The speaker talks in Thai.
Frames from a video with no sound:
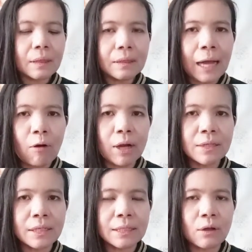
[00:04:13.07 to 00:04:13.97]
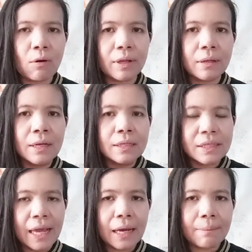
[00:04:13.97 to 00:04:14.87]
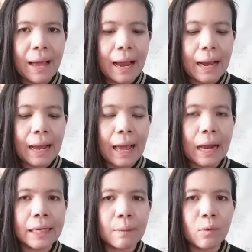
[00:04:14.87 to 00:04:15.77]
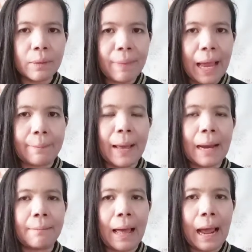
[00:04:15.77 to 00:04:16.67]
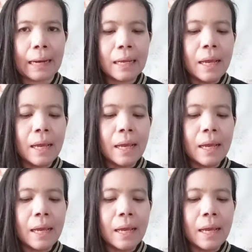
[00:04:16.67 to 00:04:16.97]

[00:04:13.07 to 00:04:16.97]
เขาก็จะส่งเช็คมานะคะทั้งหมด 8,000 บาท